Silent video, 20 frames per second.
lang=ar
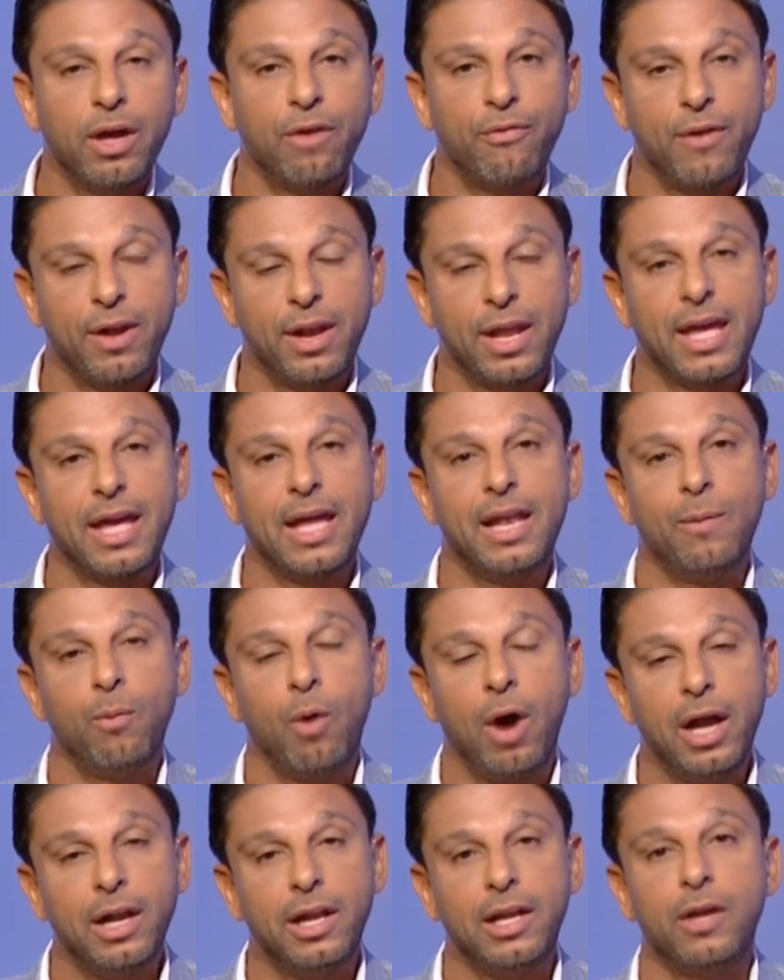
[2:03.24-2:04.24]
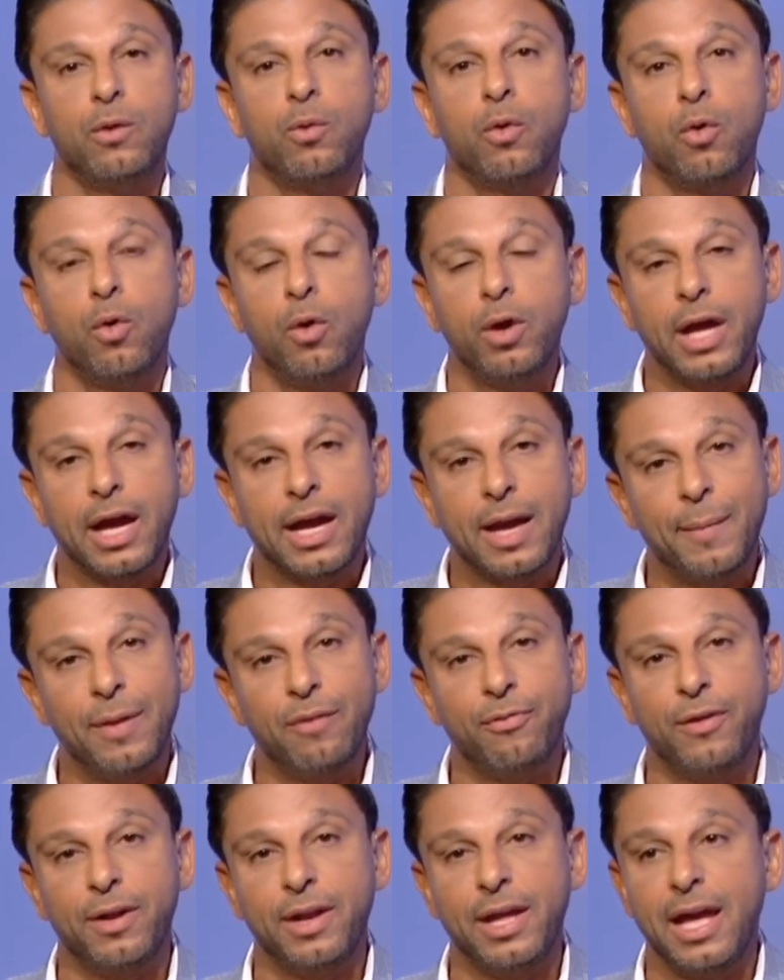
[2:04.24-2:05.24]
فنيه لمحللين ورؤيه
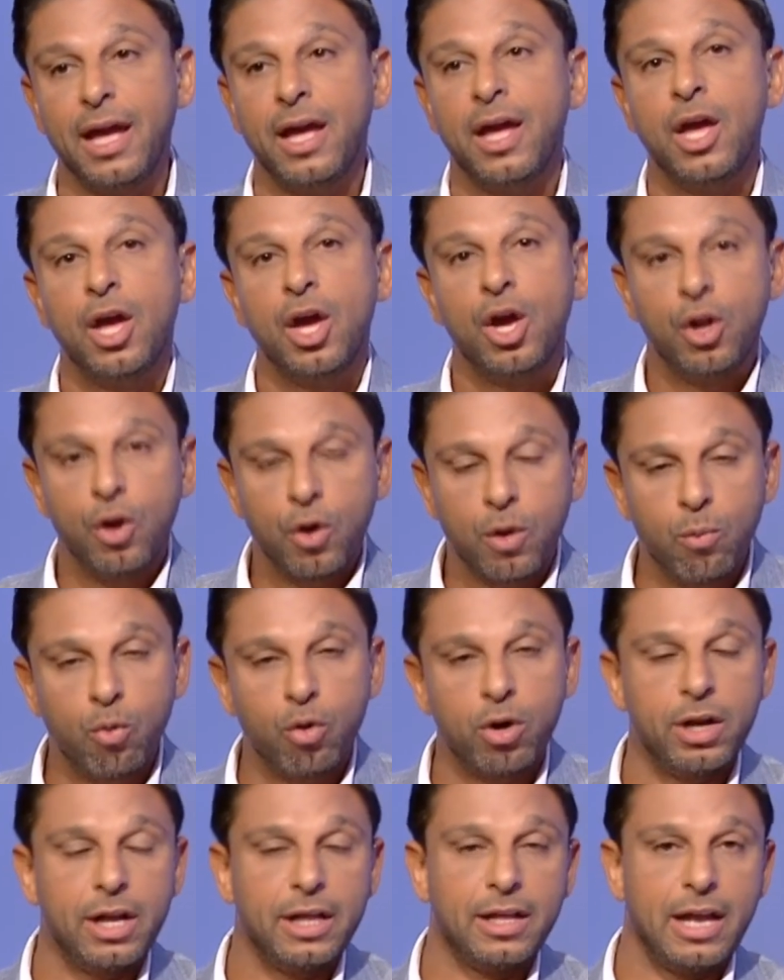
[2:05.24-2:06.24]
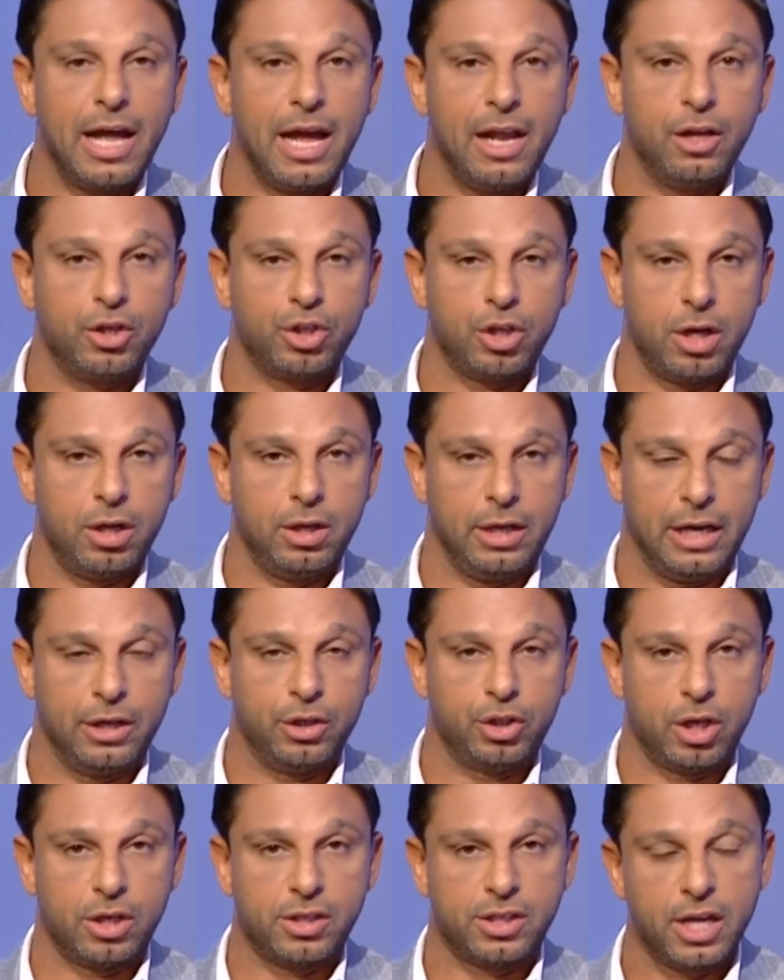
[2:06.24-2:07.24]
كمان فنيه لجمهور النادي الاهلي
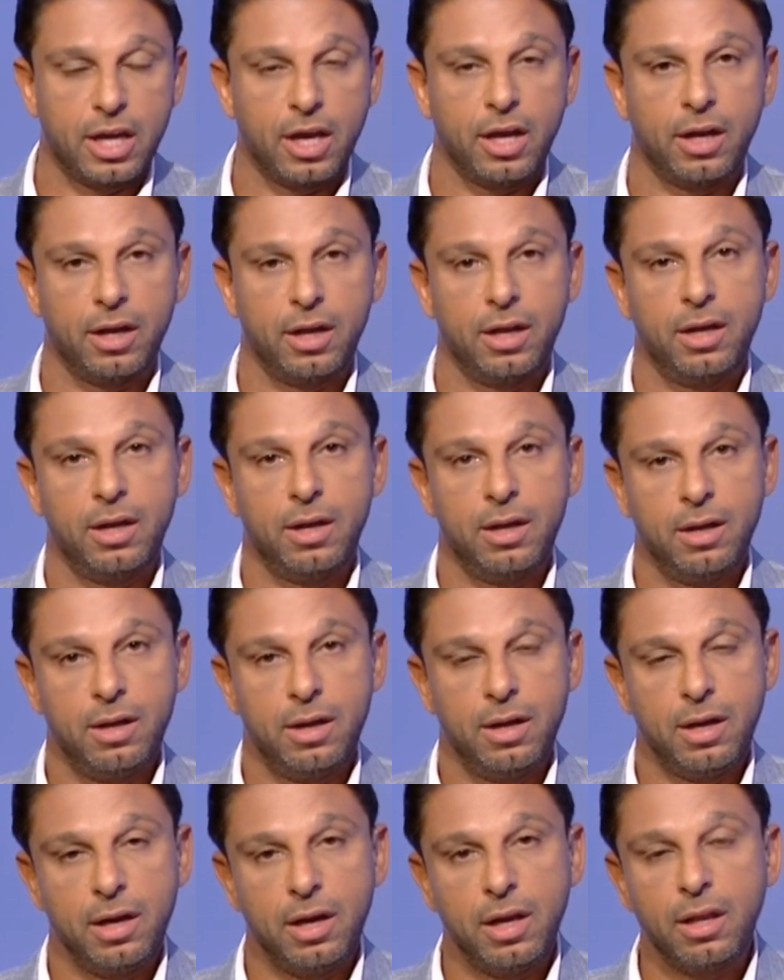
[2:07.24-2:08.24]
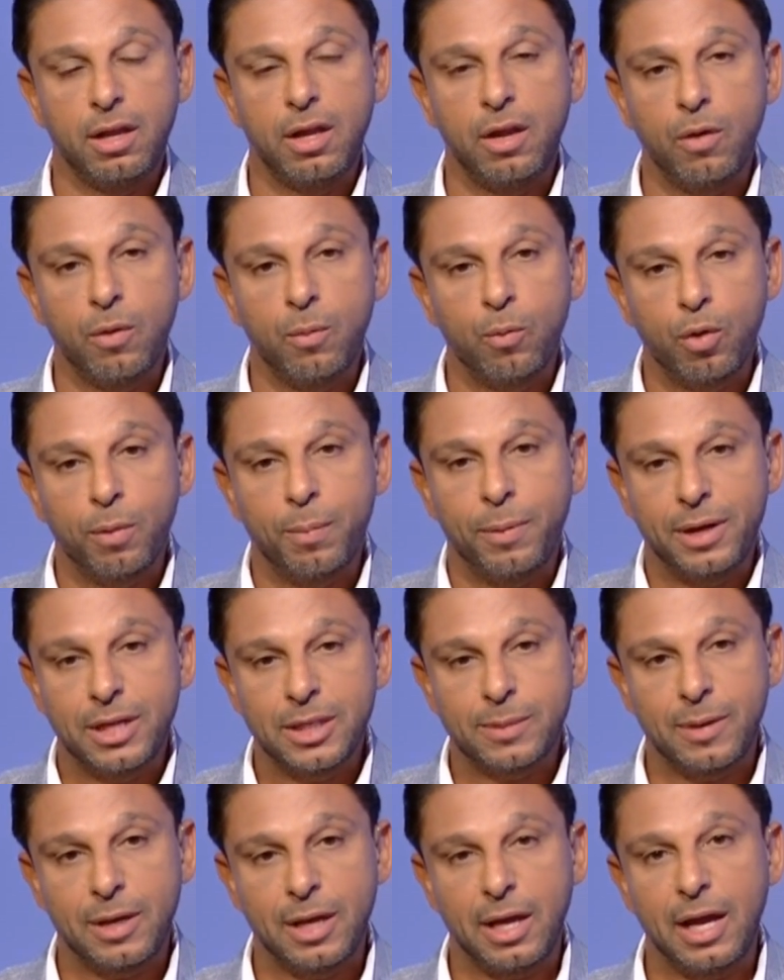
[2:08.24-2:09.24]
يعني شخصيا ان الامور
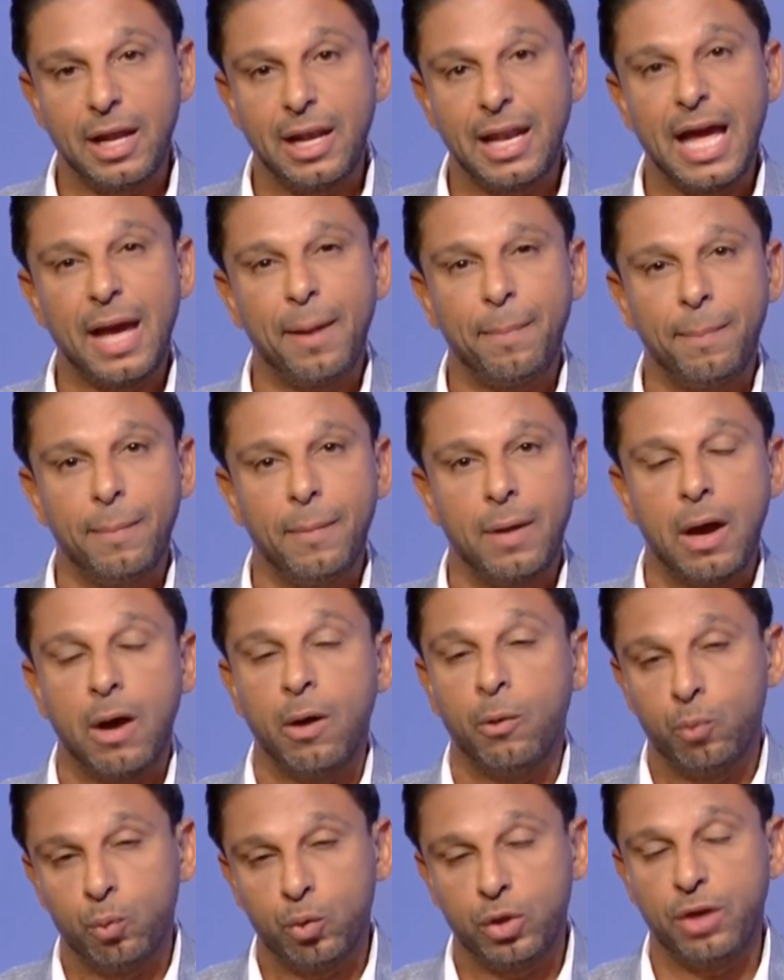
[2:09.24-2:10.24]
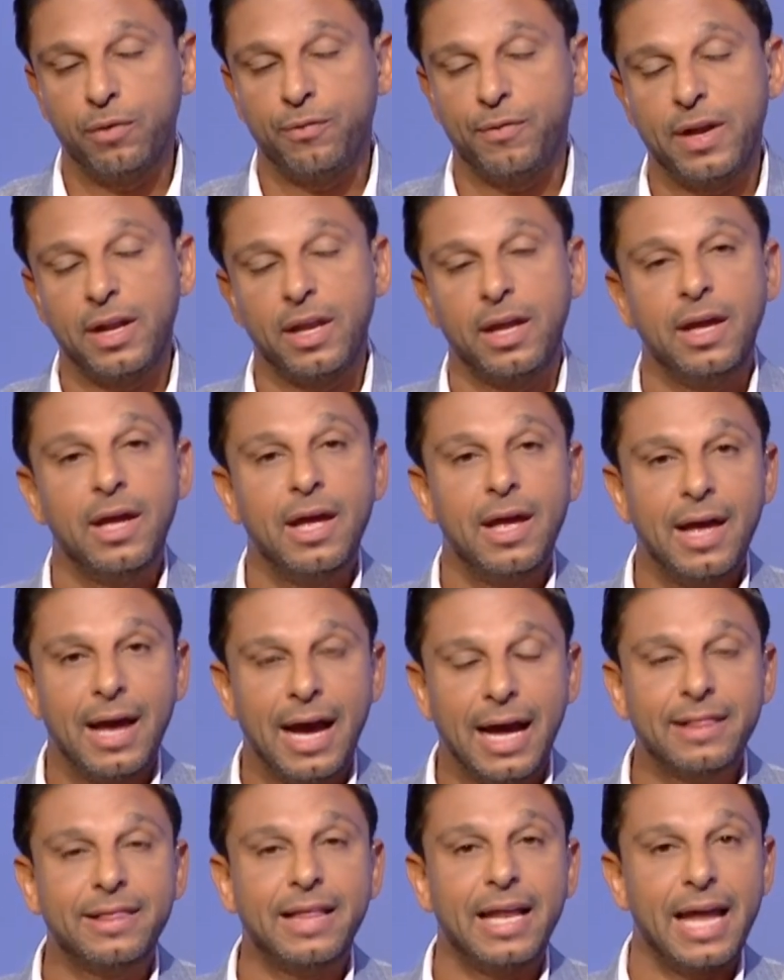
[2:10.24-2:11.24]
بالنسبه للاعب او المدير الفني
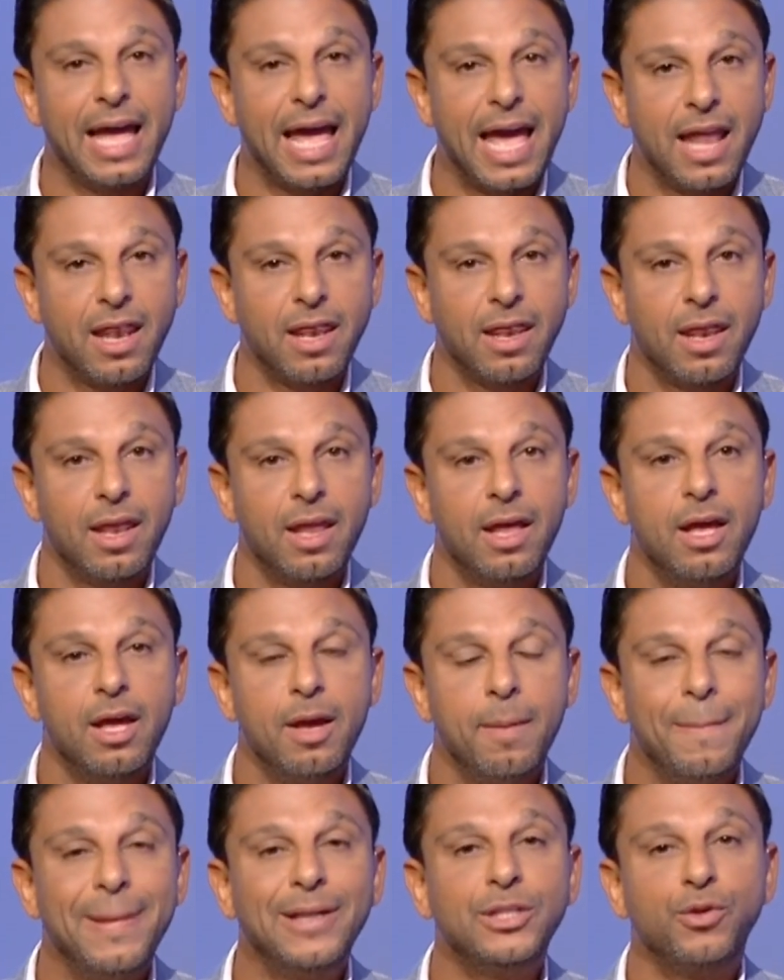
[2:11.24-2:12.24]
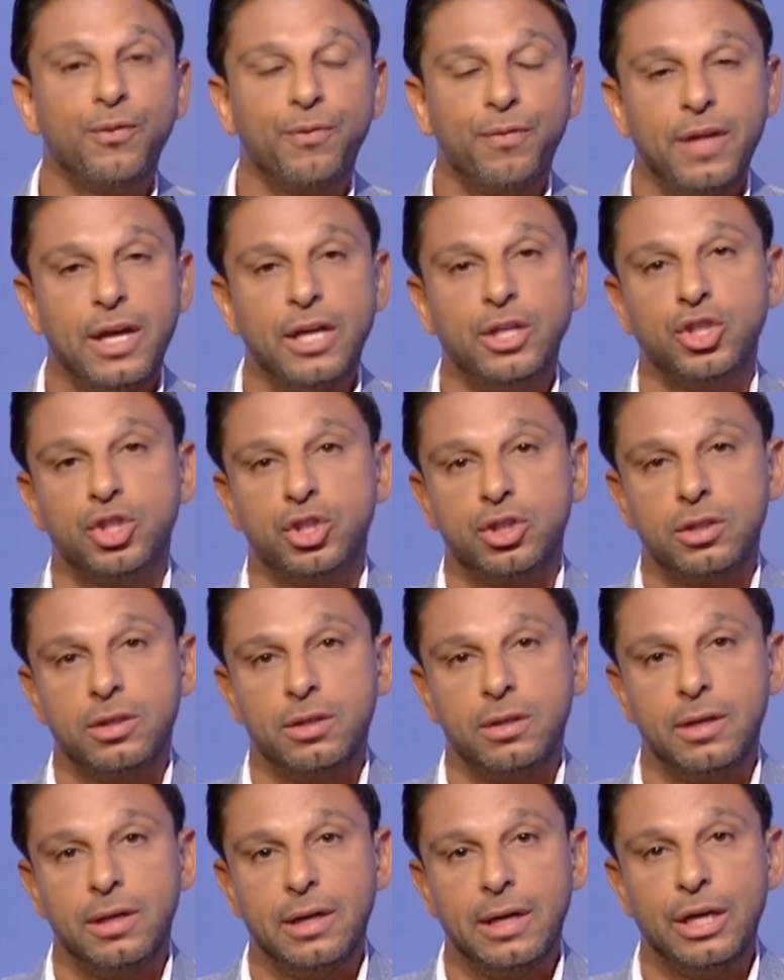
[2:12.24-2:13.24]
حتى الان ما شفناش
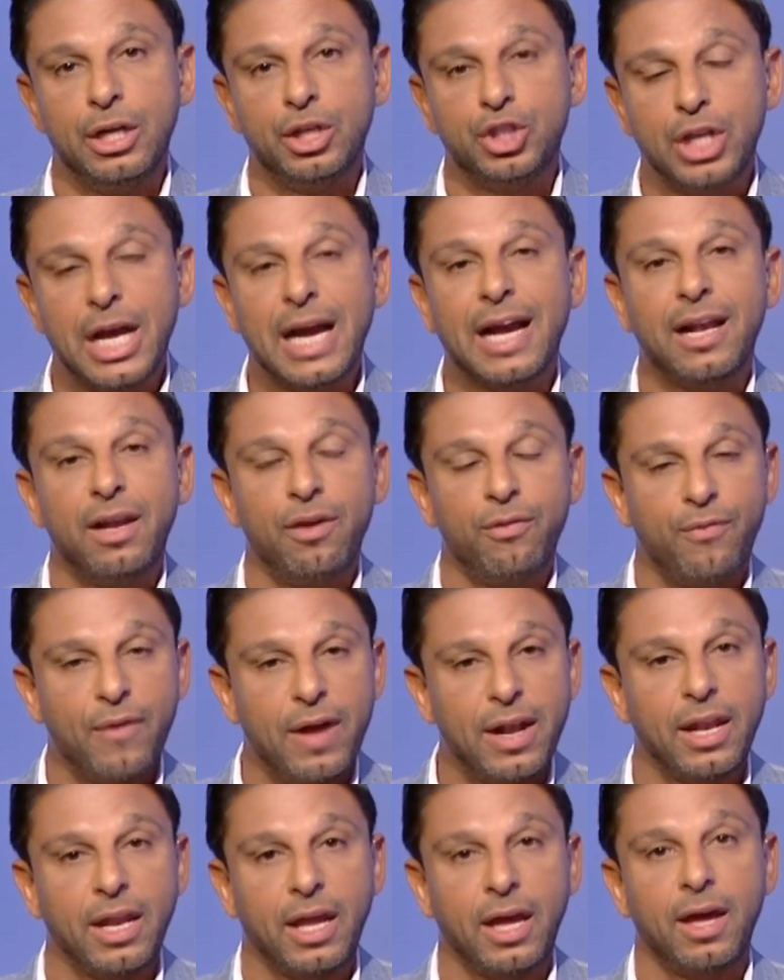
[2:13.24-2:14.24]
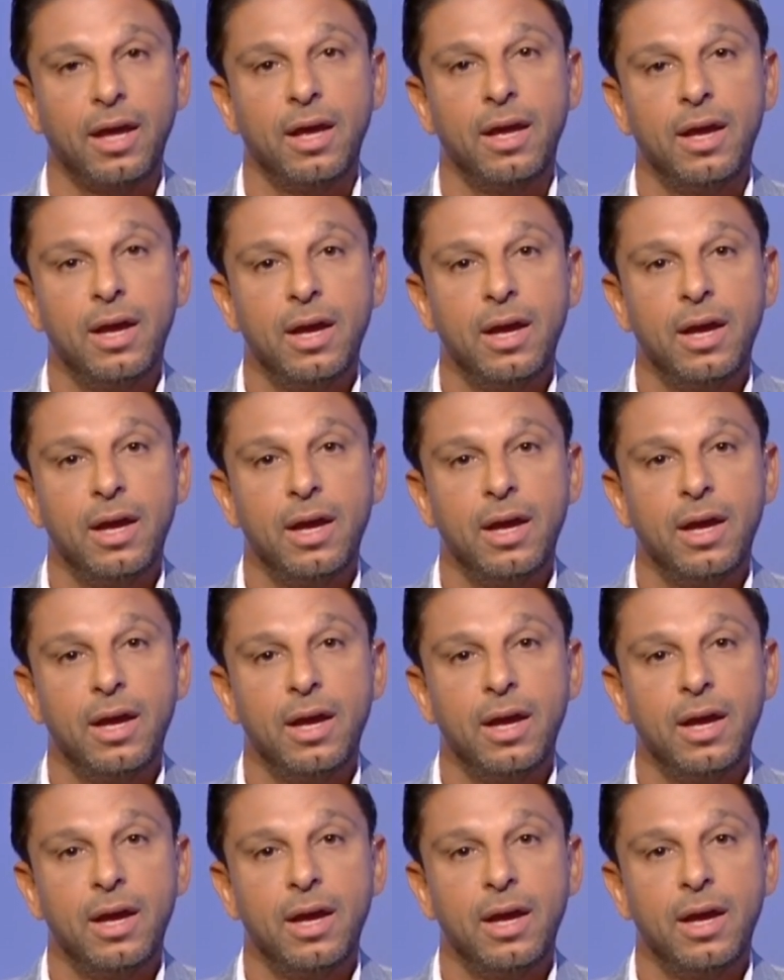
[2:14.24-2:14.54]
آه، شكل فني